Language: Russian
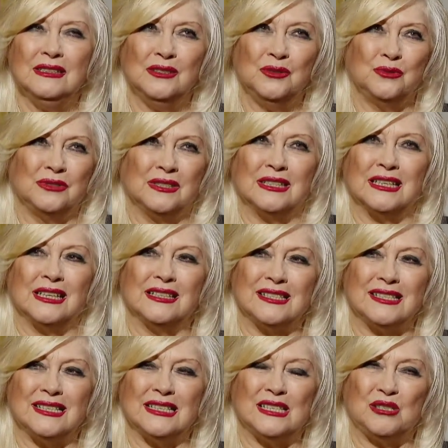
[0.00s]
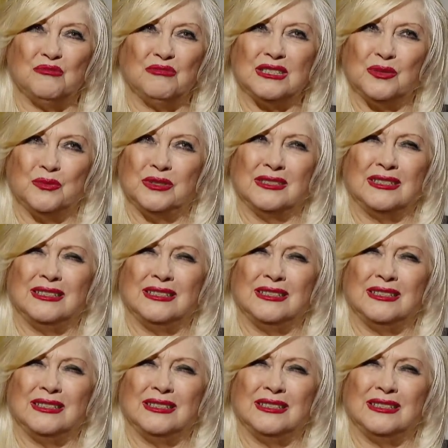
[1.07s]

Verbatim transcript: Он играл с этим, это было